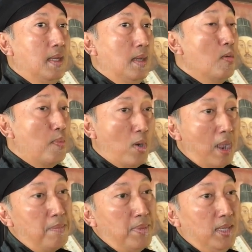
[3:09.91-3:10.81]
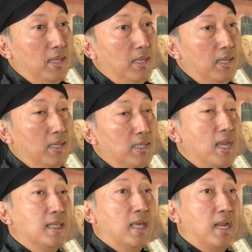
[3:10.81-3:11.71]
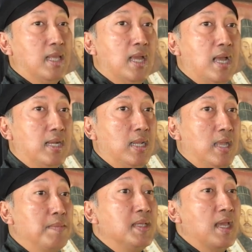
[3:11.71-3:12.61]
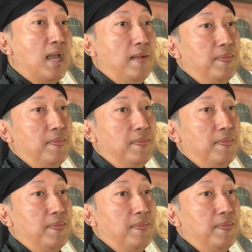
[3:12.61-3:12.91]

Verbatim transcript: eh, ukur rampe. Di antaranya adalah minyak